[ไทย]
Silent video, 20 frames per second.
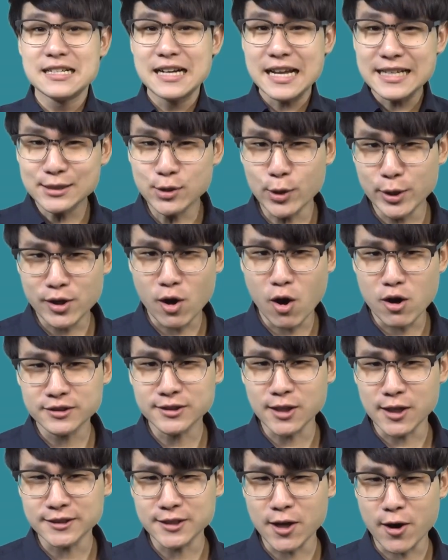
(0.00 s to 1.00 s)
ในส่วนของ
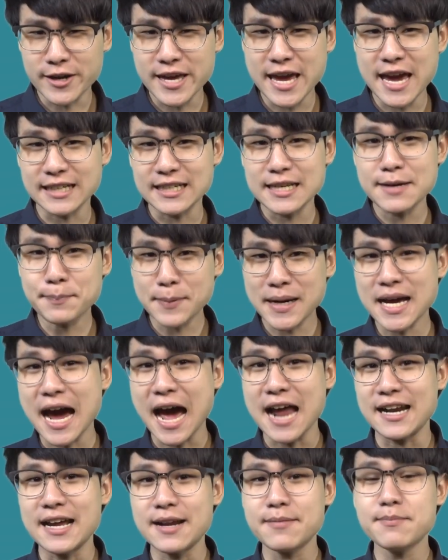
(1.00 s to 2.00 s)
สสเขตที่ประ
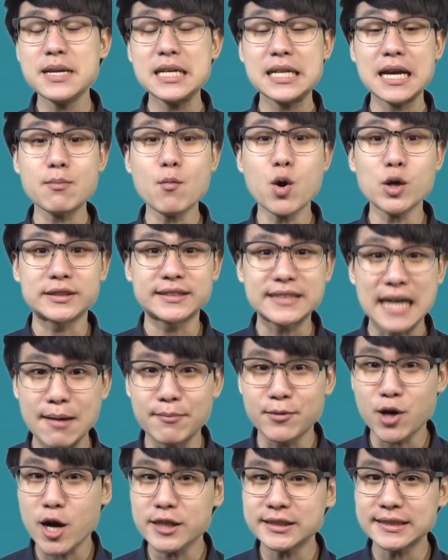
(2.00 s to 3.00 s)
กาศนั้นมีทั้งหมดสาม
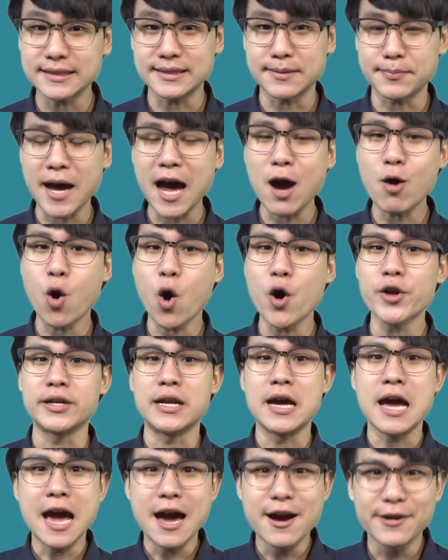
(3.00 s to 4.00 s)
ร้อยสี่สิบเก้าคน
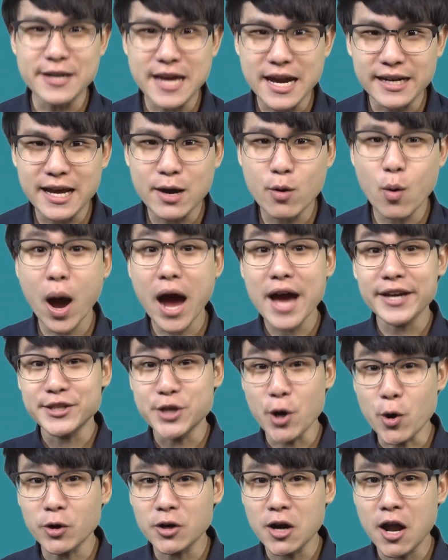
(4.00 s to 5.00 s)
เรียกได้ว่า
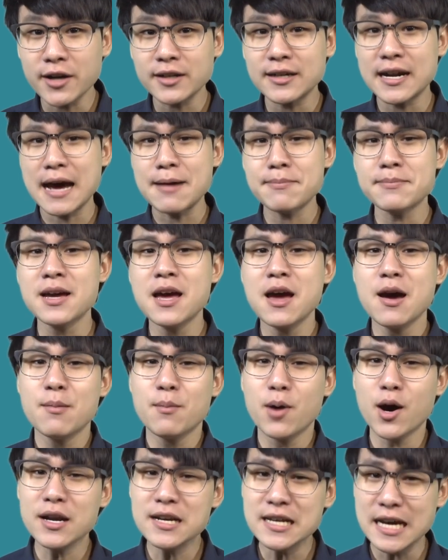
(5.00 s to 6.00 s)
ยกล็อตครับ
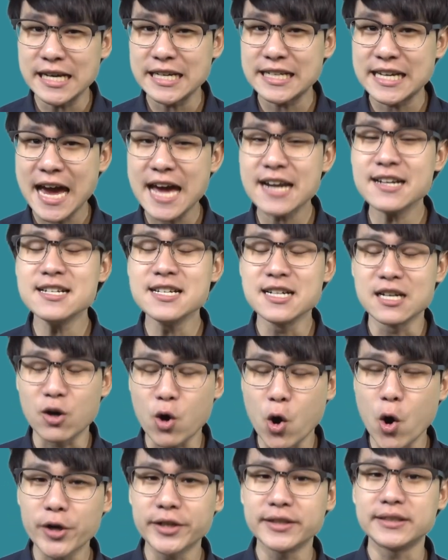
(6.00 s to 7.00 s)
เพราะเหลืออีกแค่หนึ่ง
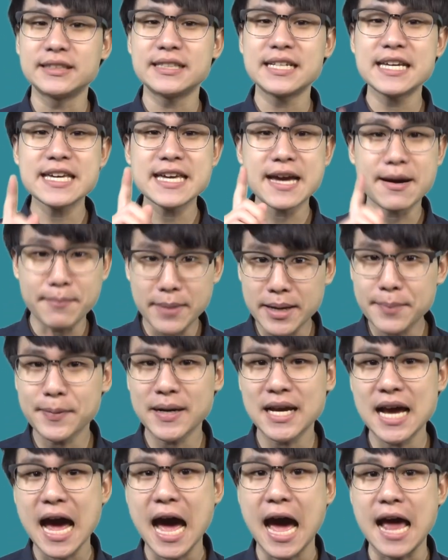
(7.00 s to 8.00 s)
คนที่ยังไม่ป
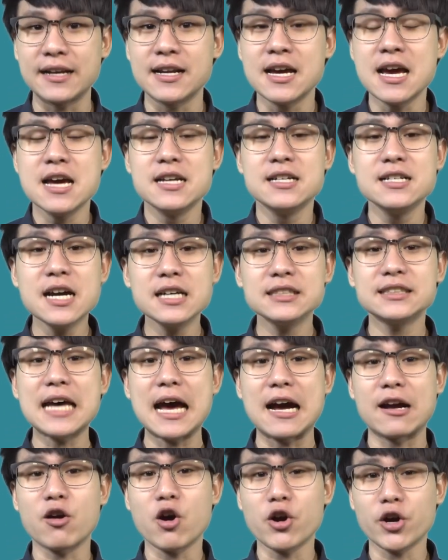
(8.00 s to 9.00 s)
ระกาศเนื่อง
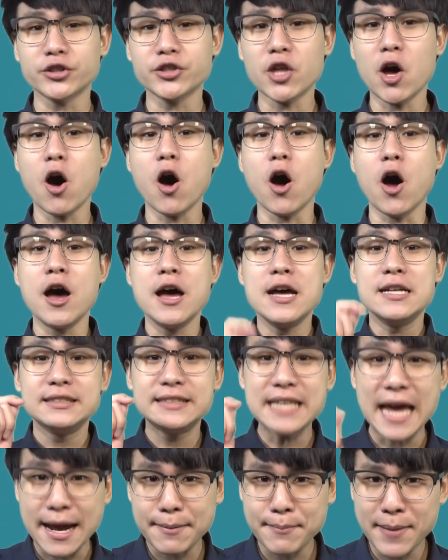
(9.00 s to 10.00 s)
จากกกต.
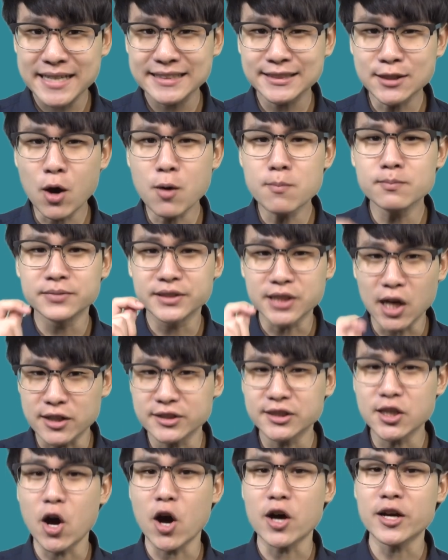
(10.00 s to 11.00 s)
แจกใบส้มส
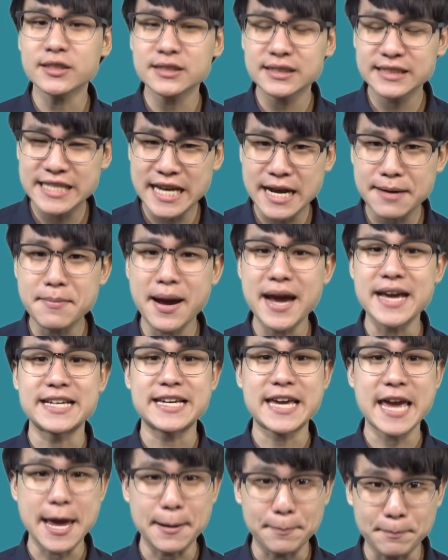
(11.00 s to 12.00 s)
สเชียงใหม่
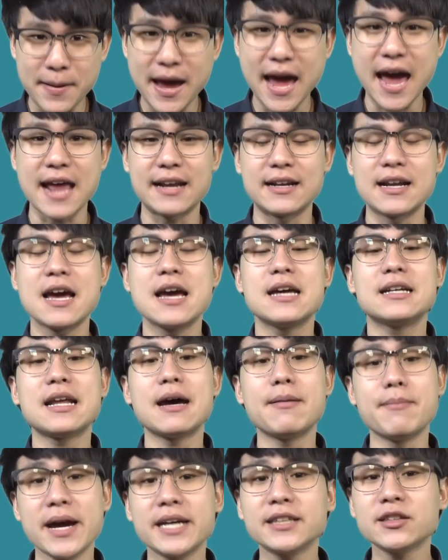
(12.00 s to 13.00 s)
เขตแปด
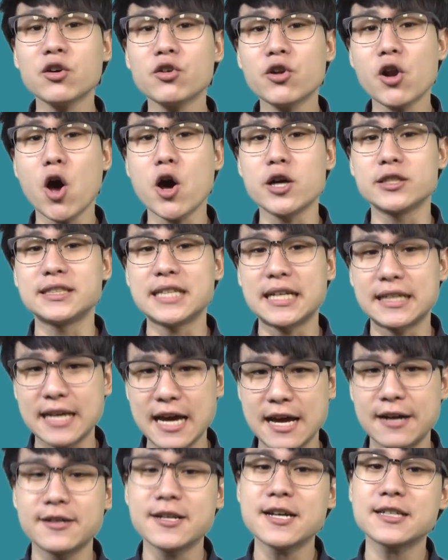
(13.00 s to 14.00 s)
ทำให้ต้องรอจัด
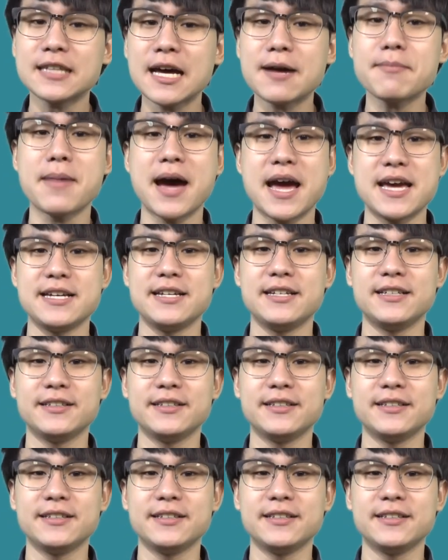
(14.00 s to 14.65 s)
การเลือกตั้งใหม่